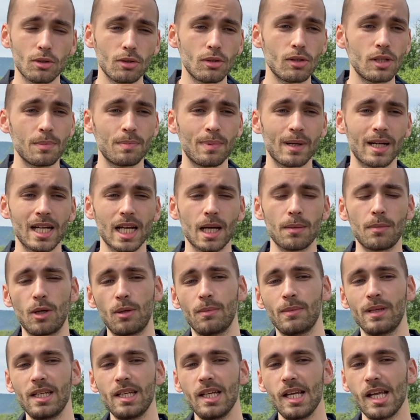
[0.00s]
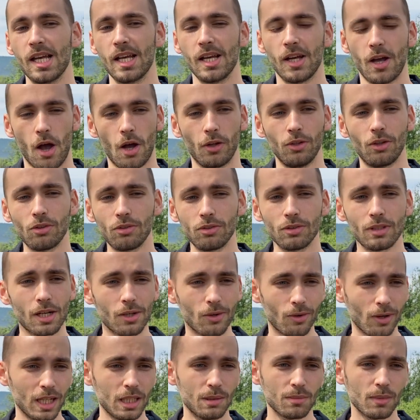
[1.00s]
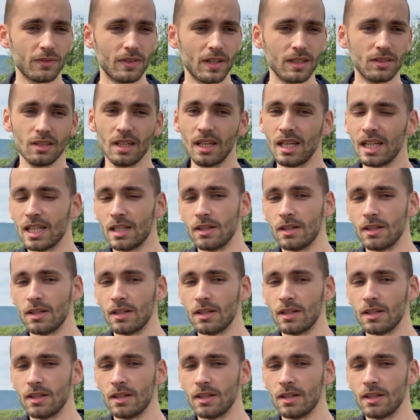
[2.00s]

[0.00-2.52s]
ne le dit pas clairement, mais euh, dans son algorithme, en fait,